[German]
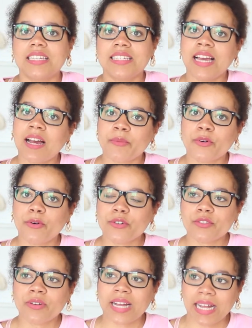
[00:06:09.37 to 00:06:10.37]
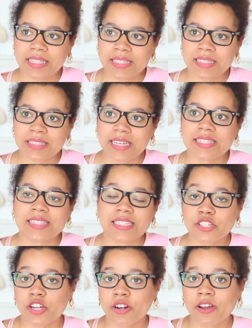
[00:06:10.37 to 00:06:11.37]
Ja, im Großen und Ganzen, es
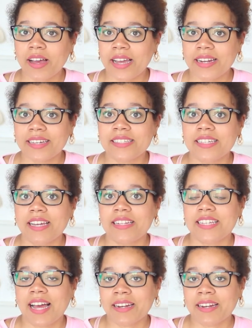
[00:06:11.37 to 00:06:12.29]
sind schon noch einige Teile, die